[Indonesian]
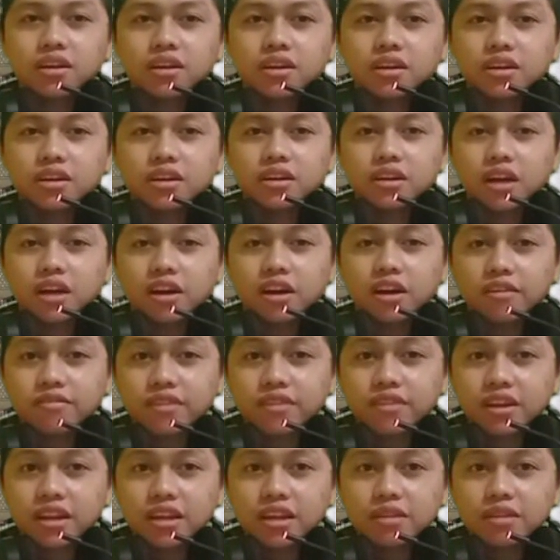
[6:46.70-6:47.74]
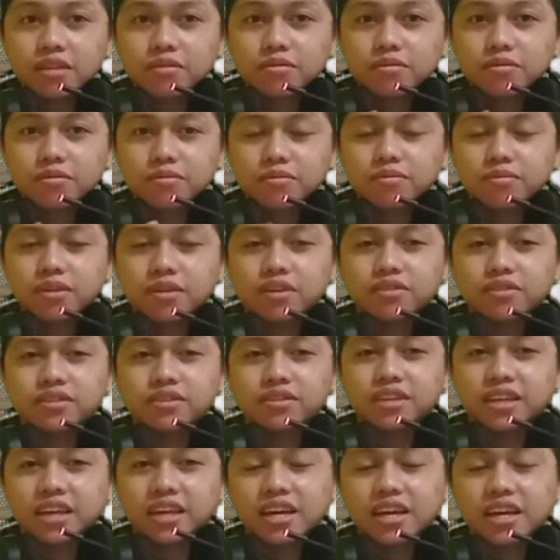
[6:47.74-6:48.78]
uh, hafalan barunya
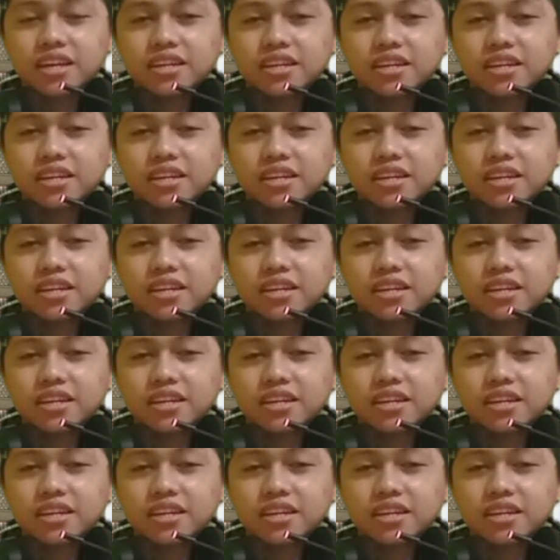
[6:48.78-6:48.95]
ya.